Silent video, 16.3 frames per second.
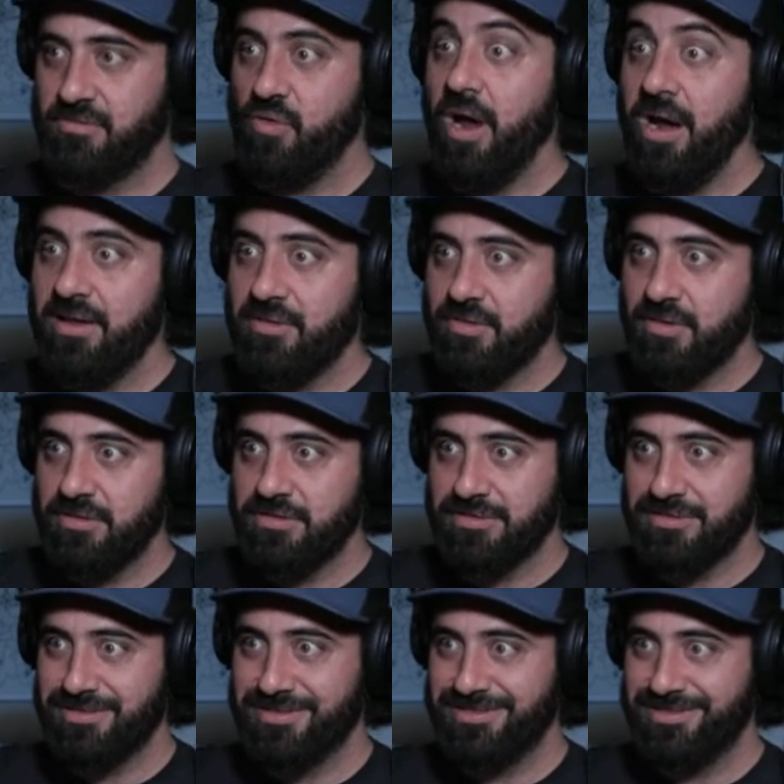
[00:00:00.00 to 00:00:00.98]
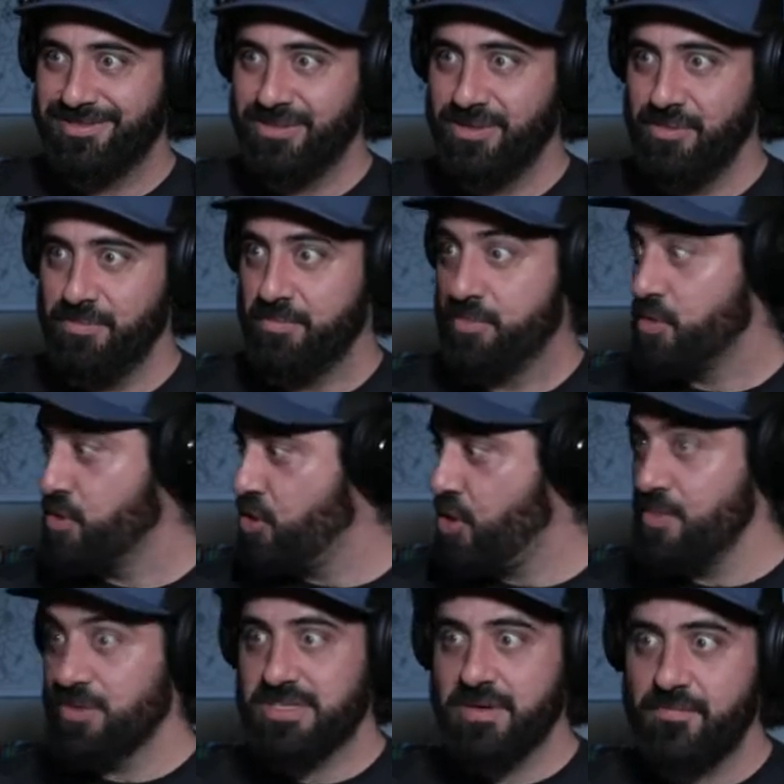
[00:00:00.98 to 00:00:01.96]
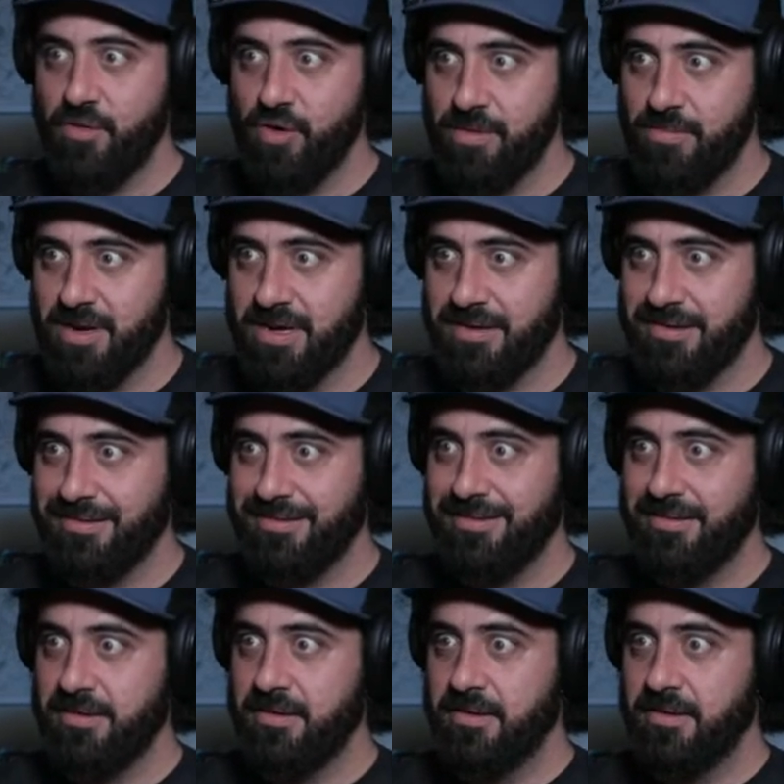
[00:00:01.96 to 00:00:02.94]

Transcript: ¿Cuáles son? ¿No? ¿Cómo se forman?